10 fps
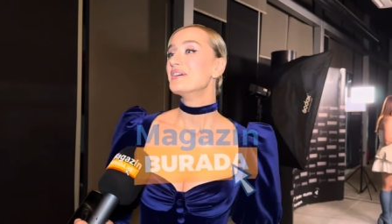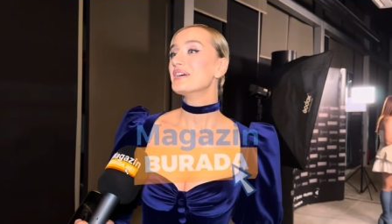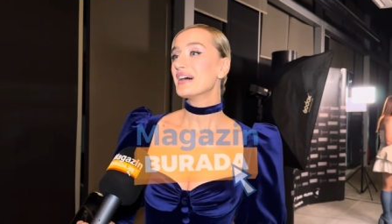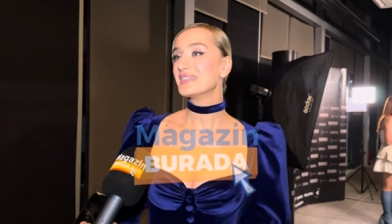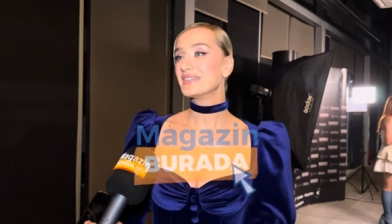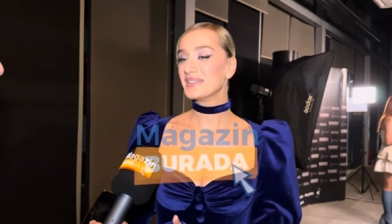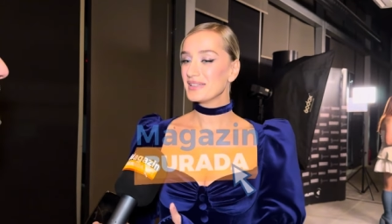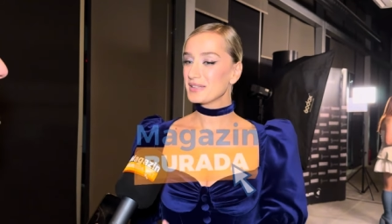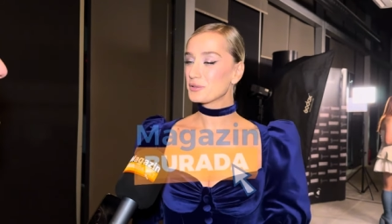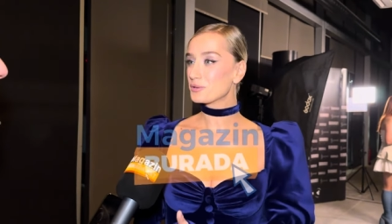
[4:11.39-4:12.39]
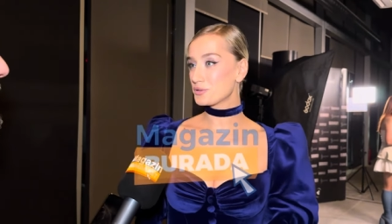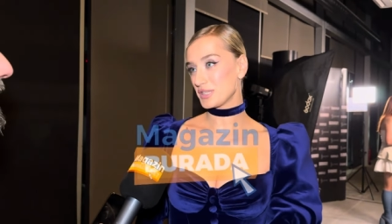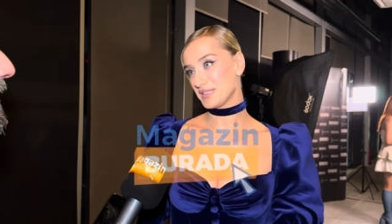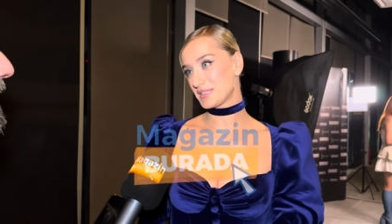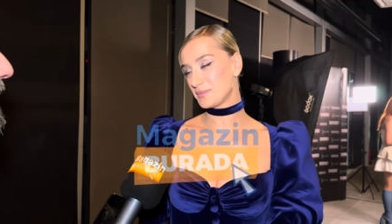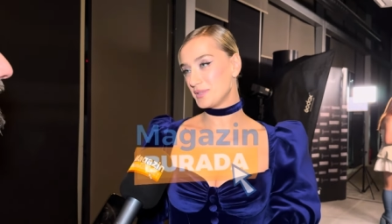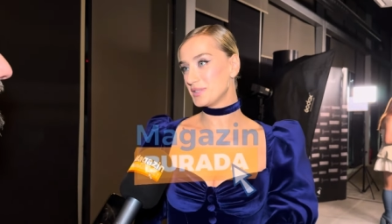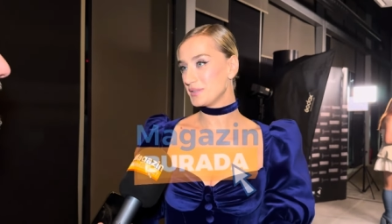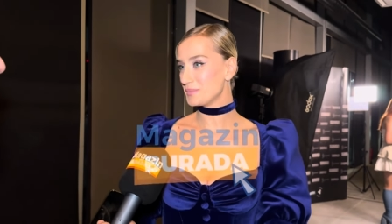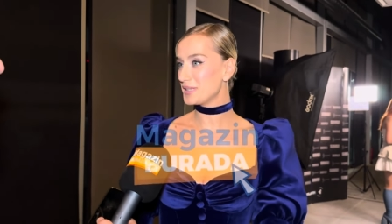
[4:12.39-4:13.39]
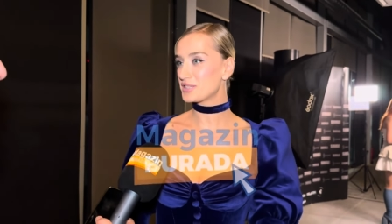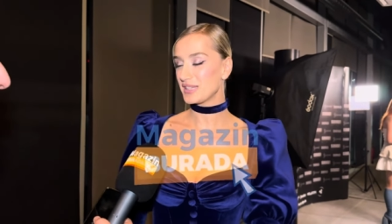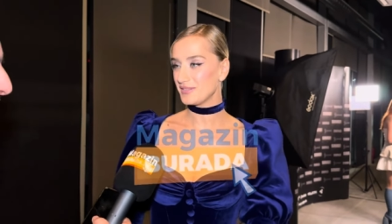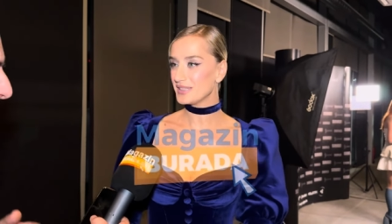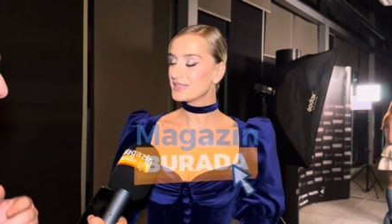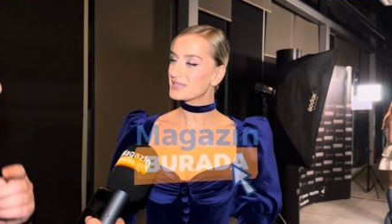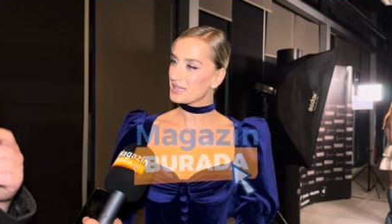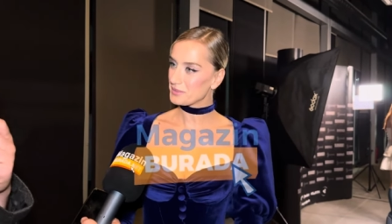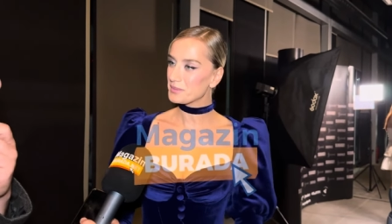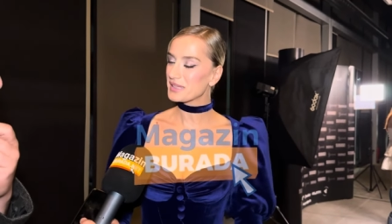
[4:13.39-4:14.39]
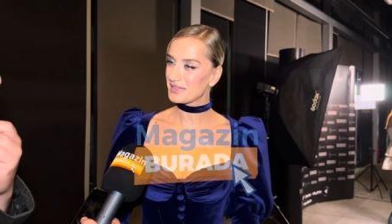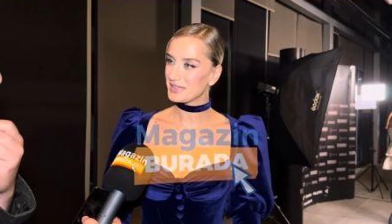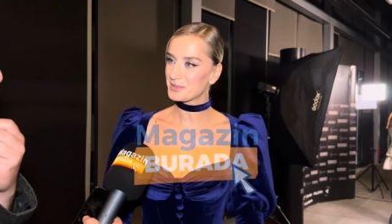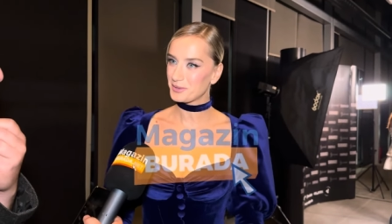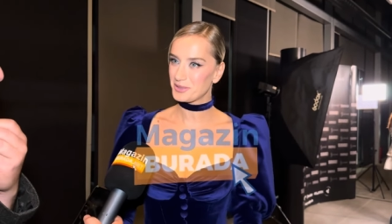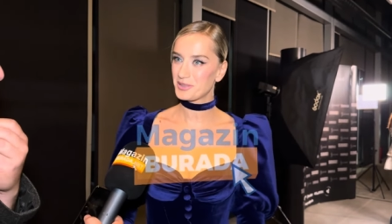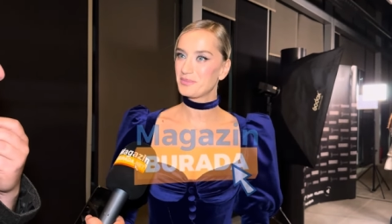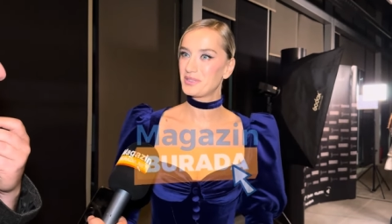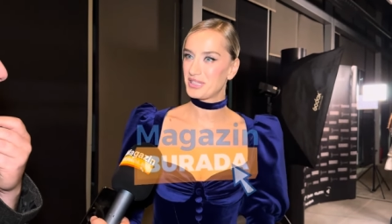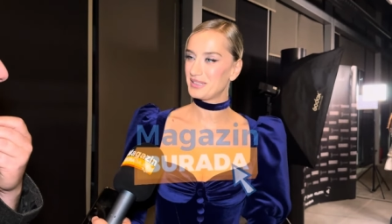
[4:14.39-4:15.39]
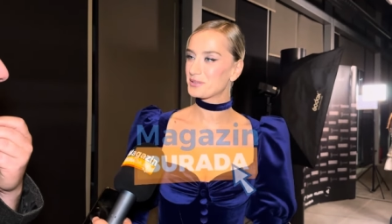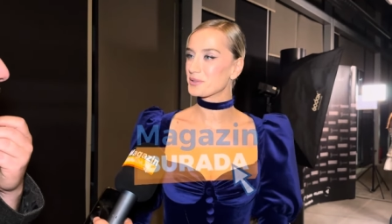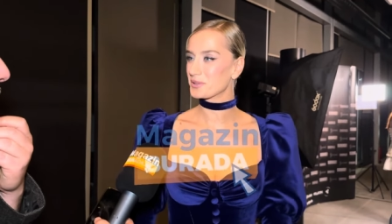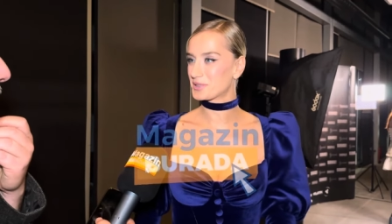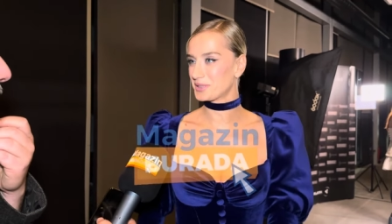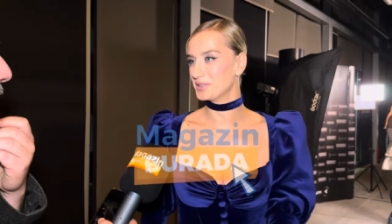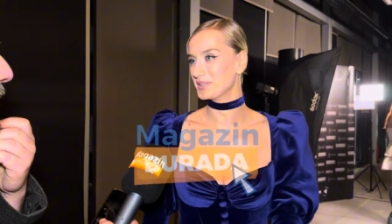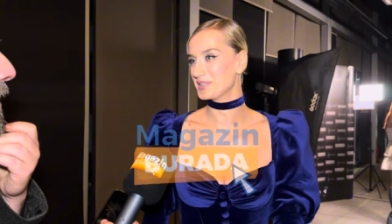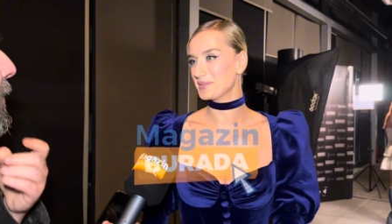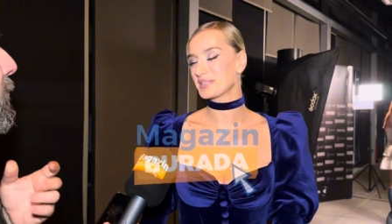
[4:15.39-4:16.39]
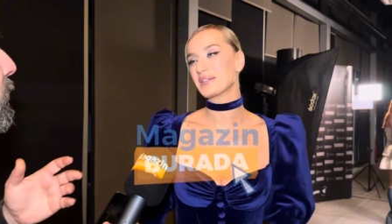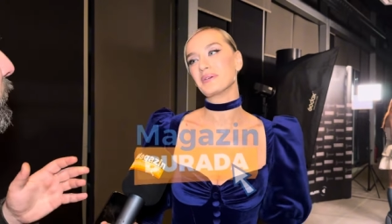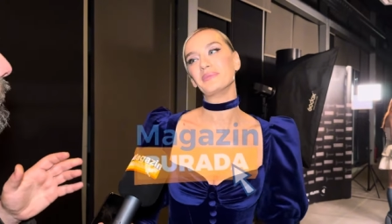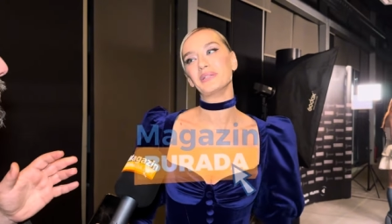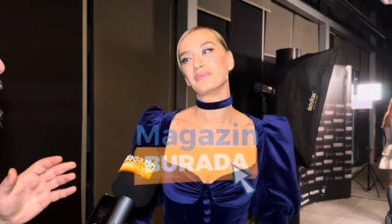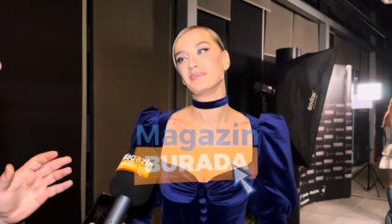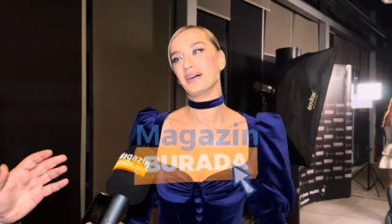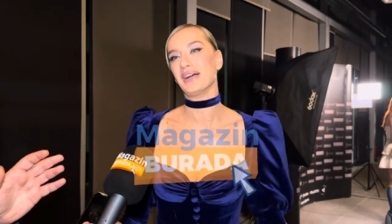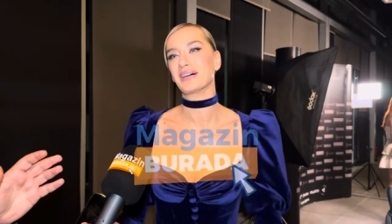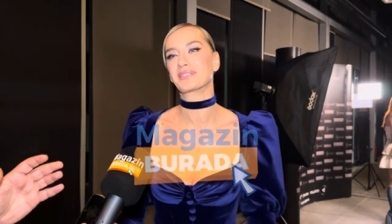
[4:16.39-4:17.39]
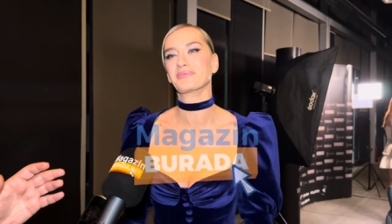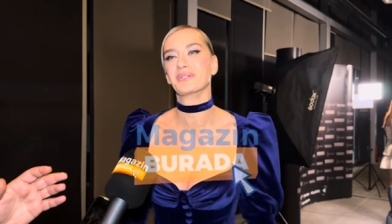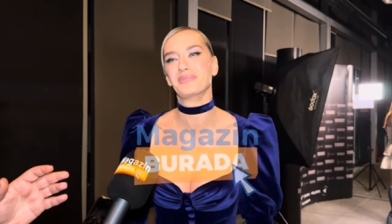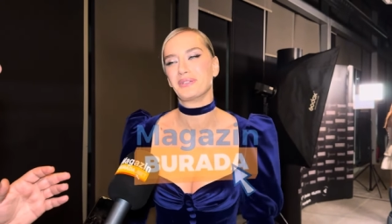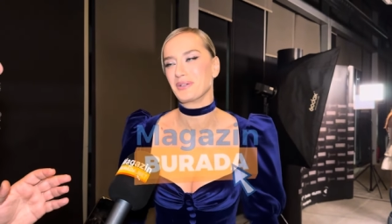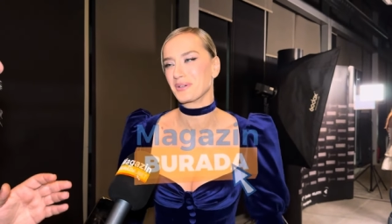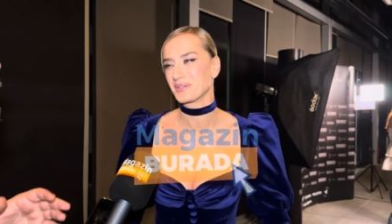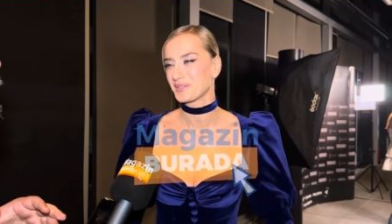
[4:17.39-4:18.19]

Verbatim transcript: Yani e, göreceğiz 2025'te evlenirsem demek ki astroloji bir şeyleri doğru söylüyor demektir ama benim hayatımda biri yok.